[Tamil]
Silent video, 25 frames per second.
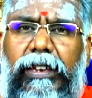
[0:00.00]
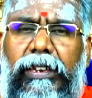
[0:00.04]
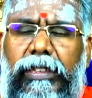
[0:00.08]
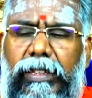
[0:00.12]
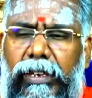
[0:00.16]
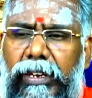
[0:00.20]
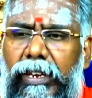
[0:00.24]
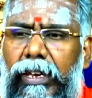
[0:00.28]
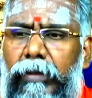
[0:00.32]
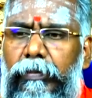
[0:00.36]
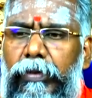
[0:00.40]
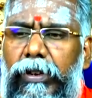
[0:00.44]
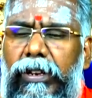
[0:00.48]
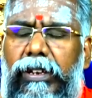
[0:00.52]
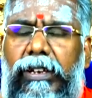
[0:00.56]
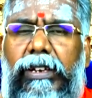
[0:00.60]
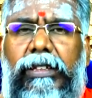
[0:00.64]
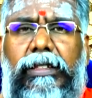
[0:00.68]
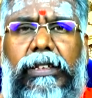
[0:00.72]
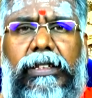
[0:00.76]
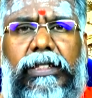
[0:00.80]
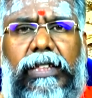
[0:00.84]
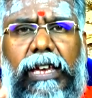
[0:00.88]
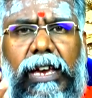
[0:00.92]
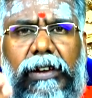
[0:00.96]
இது என்ன
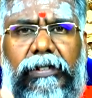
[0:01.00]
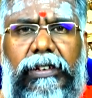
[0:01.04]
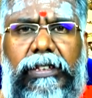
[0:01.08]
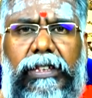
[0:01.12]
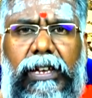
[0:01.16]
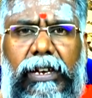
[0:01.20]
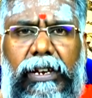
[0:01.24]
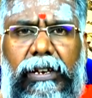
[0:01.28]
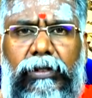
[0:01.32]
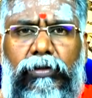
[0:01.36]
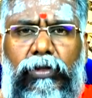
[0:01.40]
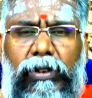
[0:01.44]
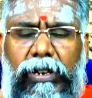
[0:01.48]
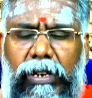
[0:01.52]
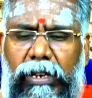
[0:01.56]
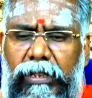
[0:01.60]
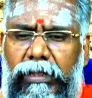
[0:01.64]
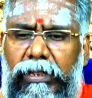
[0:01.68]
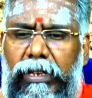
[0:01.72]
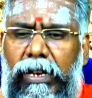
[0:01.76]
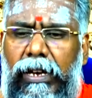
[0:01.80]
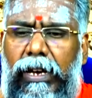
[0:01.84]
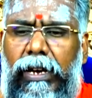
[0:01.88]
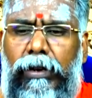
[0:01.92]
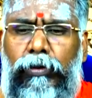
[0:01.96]
பண்ணுங்கள் இந்த தேவதாரை
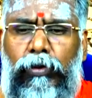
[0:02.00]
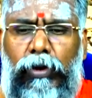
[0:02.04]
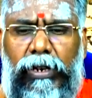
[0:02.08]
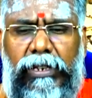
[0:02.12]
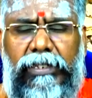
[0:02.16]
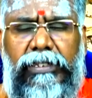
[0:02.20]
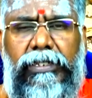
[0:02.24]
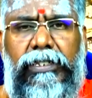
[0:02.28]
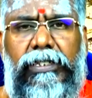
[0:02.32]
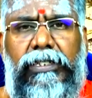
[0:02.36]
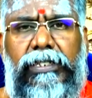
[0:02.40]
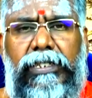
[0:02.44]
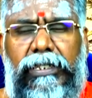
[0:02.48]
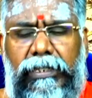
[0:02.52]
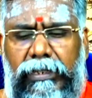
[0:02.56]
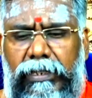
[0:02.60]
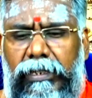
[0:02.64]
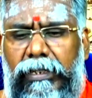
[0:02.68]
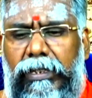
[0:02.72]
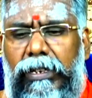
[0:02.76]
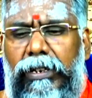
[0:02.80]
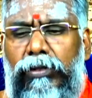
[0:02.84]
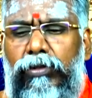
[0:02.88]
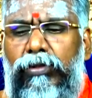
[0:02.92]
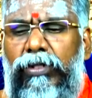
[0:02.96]
கொண்டாந்து உடச்சி சின்ன
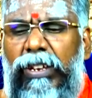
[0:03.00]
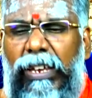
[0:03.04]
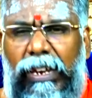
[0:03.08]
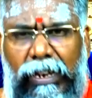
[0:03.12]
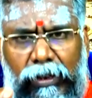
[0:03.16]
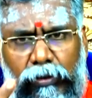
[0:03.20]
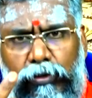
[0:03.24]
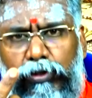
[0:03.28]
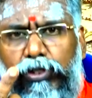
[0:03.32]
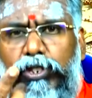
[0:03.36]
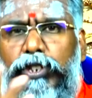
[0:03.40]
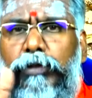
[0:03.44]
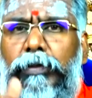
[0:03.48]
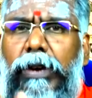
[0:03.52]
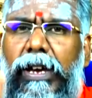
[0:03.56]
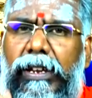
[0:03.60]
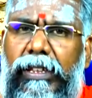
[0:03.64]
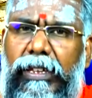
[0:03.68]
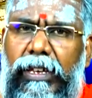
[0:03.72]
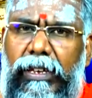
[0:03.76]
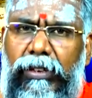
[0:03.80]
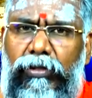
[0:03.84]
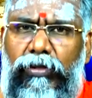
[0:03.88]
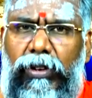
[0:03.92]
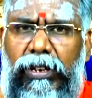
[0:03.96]
சின்னதாக எல்லாம் குச்சி மாதிரி
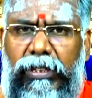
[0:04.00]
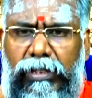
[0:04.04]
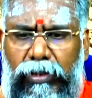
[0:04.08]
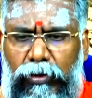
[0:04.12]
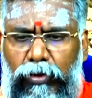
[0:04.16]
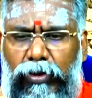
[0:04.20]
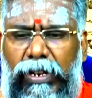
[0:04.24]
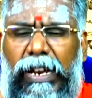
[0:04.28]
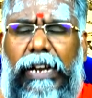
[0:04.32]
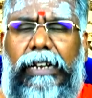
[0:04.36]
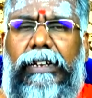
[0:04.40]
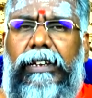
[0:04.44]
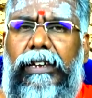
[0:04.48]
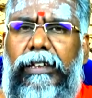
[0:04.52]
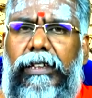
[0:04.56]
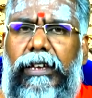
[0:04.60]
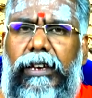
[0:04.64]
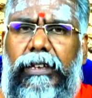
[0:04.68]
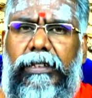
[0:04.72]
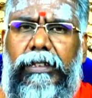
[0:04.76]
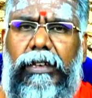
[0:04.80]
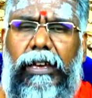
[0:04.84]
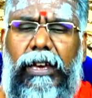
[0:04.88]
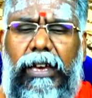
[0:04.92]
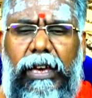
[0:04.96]
தான் இருக்கும் அது ஒரு கட்டை
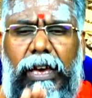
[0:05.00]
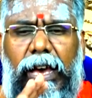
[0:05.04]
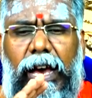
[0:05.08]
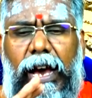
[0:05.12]
தான் அது